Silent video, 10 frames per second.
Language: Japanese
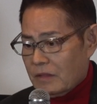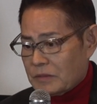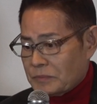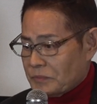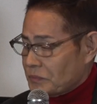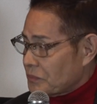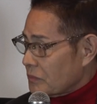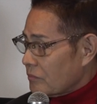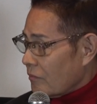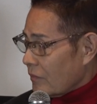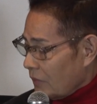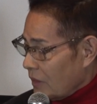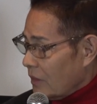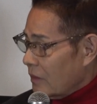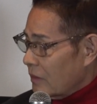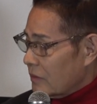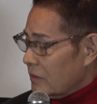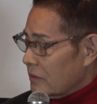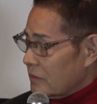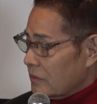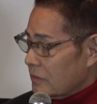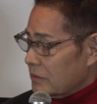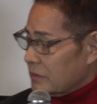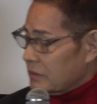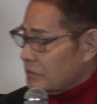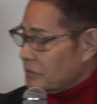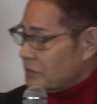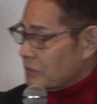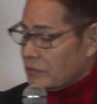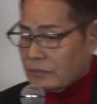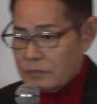ありがとうございます。えー、イマルさんま